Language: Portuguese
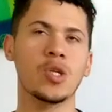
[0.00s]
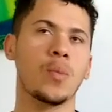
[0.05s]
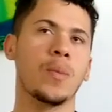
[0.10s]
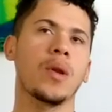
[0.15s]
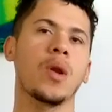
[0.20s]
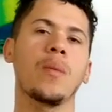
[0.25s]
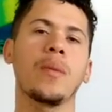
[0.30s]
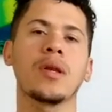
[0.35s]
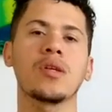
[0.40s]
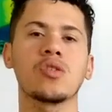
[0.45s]
ou
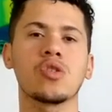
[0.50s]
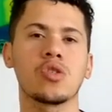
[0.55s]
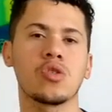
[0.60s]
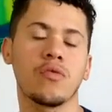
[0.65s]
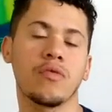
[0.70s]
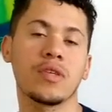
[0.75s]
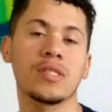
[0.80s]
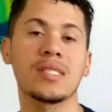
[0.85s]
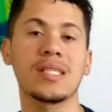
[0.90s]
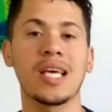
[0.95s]
pelo menos o
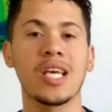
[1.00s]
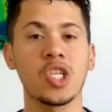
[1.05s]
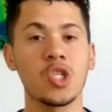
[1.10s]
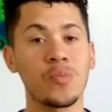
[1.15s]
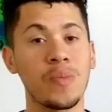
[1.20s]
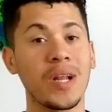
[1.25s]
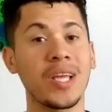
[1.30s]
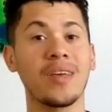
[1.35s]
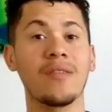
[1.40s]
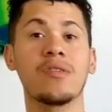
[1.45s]
suficiente
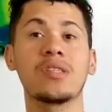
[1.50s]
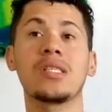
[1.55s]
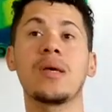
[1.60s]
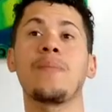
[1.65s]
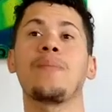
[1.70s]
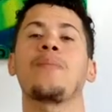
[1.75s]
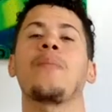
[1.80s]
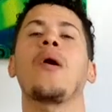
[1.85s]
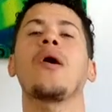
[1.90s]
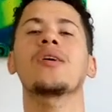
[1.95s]
para que você
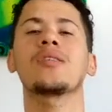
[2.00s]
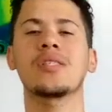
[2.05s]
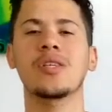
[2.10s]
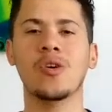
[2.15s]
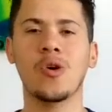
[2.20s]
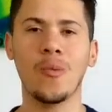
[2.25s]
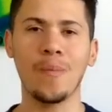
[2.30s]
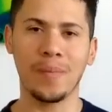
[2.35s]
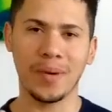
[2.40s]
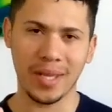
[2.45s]
possa
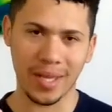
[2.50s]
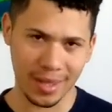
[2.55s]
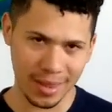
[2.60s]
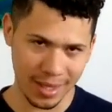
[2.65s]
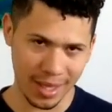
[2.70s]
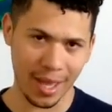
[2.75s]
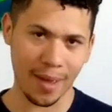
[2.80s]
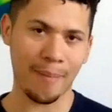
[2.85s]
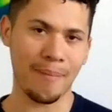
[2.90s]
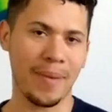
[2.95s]

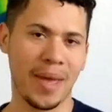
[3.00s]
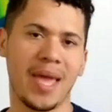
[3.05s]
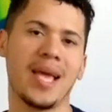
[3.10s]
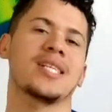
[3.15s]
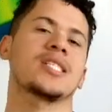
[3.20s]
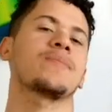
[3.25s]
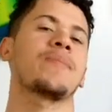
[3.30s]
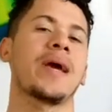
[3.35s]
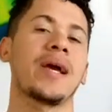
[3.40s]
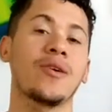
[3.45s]
compreender bem
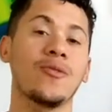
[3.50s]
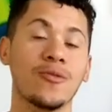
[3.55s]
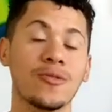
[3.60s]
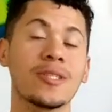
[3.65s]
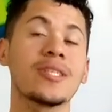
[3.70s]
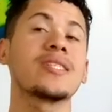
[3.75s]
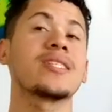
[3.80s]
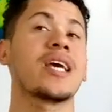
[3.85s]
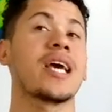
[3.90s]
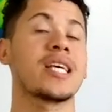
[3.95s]
as
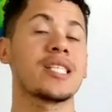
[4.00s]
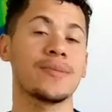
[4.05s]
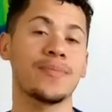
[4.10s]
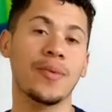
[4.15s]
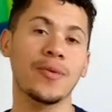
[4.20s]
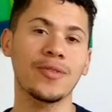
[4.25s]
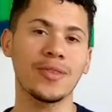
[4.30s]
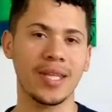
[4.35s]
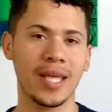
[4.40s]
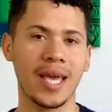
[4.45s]
perguntas e
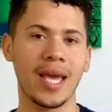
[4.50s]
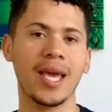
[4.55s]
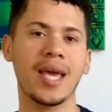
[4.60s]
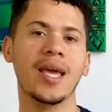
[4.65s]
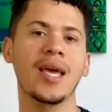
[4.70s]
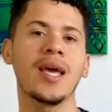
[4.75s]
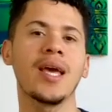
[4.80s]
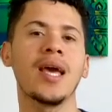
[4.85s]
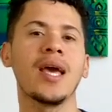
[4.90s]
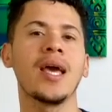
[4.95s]
responder
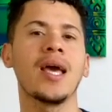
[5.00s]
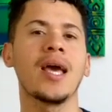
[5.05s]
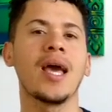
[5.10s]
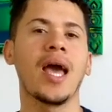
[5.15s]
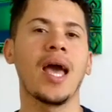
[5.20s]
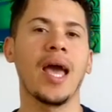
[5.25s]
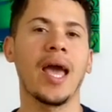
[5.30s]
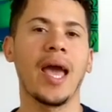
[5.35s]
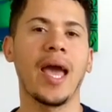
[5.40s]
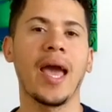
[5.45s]

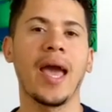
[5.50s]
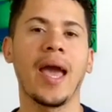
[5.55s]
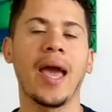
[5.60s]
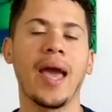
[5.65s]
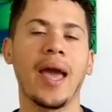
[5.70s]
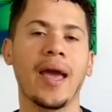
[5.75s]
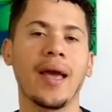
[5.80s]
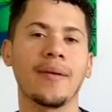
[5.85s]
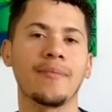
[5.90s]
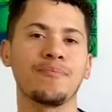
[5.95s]

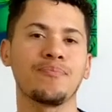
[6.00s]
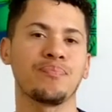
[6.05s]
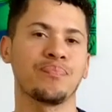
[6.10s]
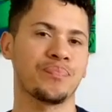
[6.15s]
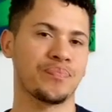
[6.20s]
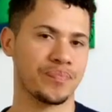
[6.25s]
é,